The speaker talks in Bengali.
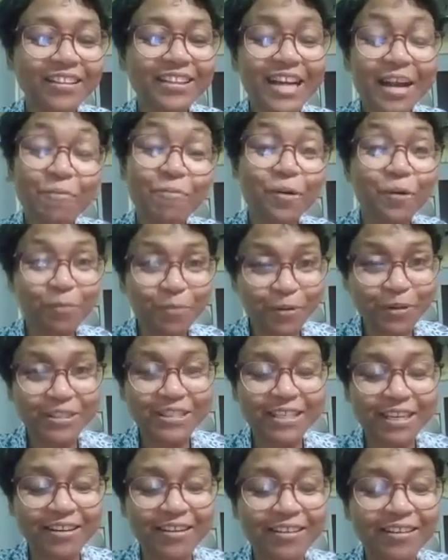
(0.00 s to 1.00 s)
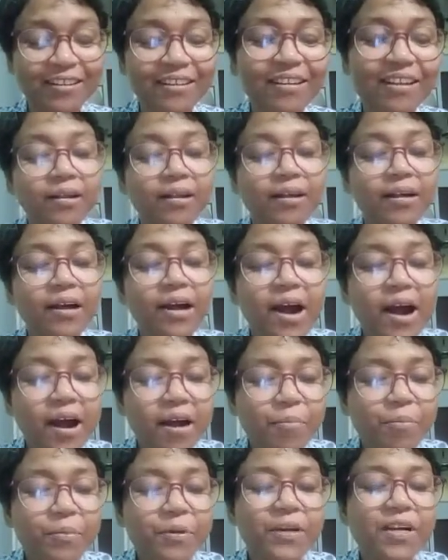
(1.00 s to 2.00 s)
তারপর বলছেন
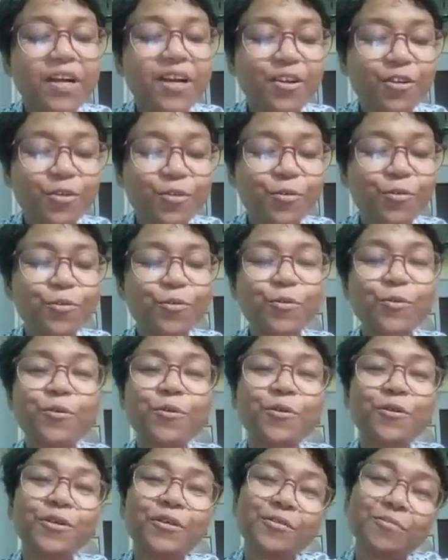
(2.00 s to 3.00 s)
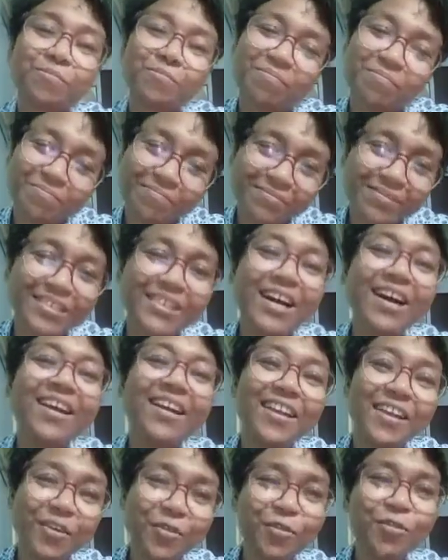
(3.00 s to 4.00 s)
আপনার লোক তা
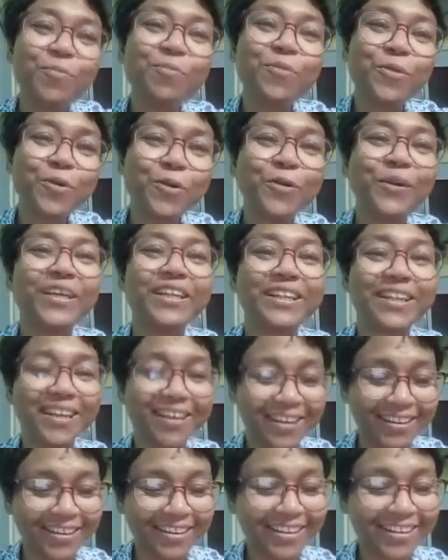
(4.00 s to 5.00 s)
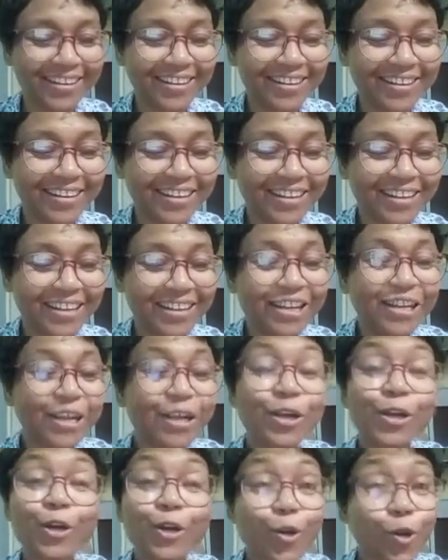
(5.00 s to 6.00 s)
এরূপ হয়ে থাকে
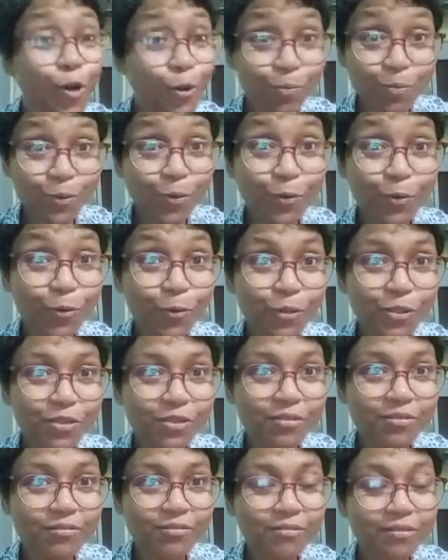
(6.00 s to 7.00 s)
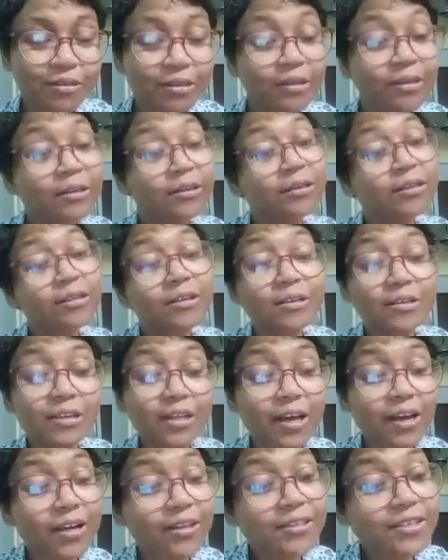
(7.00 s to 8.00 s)
লবকুশ
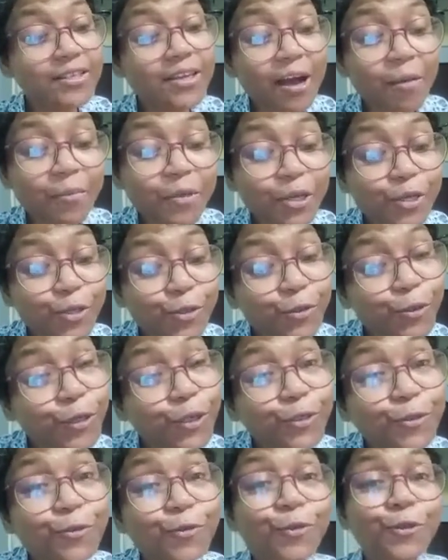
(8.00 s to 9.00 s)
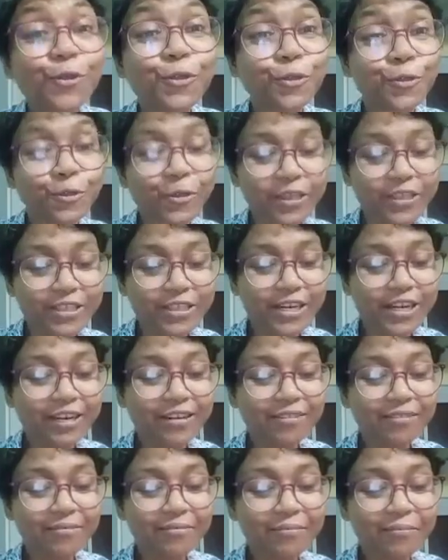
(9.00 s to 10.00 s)
তারা যে রামের সঙ্গে যুদ্ধ
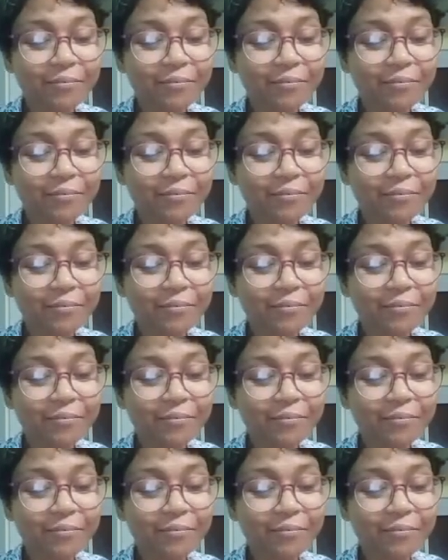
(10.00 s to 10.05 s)
করেছিলেন